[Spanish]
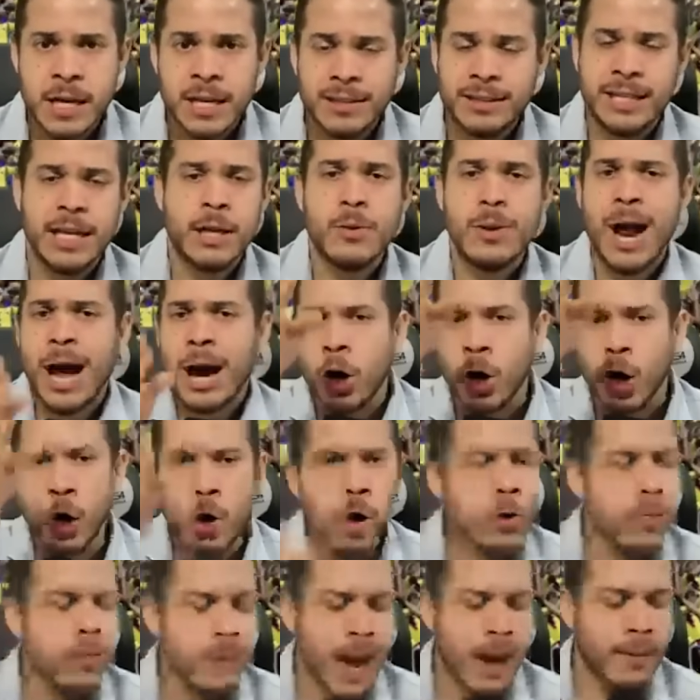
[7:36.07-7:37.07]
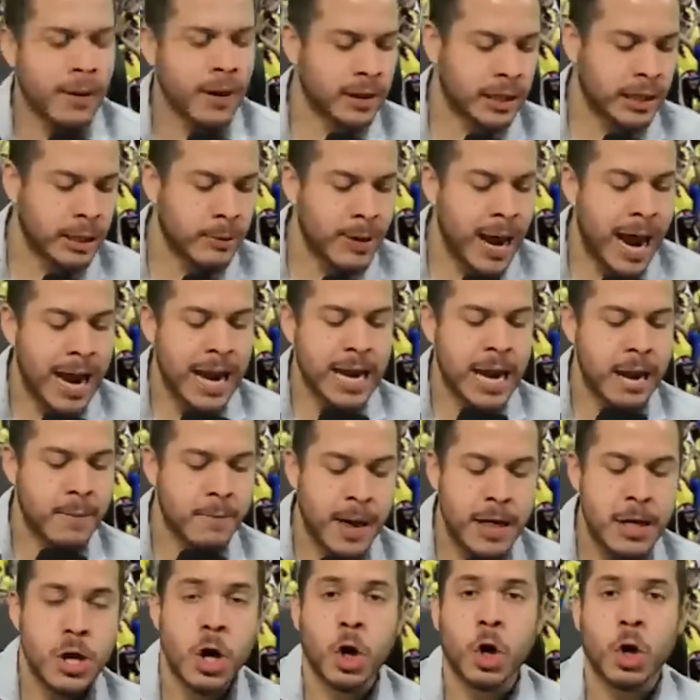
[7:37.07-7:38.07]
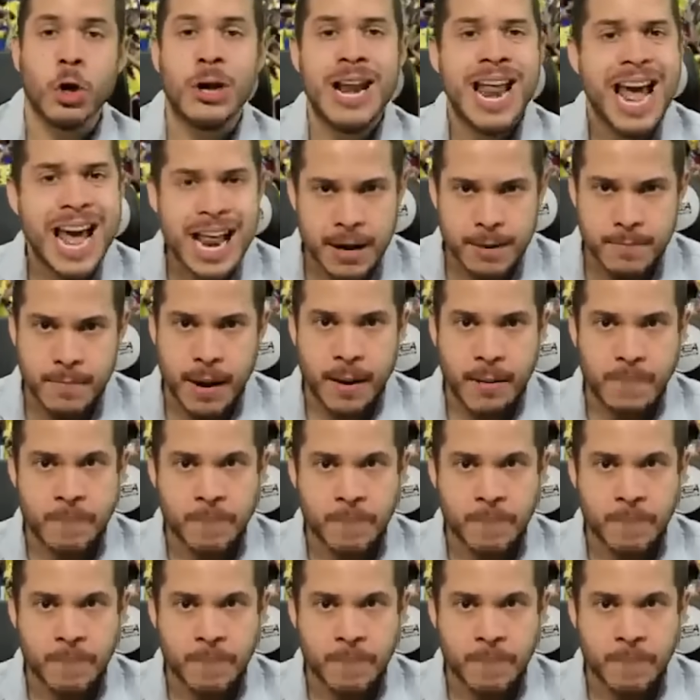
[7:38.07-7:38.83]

Tiene una columna vertebral en el medio con Lerma.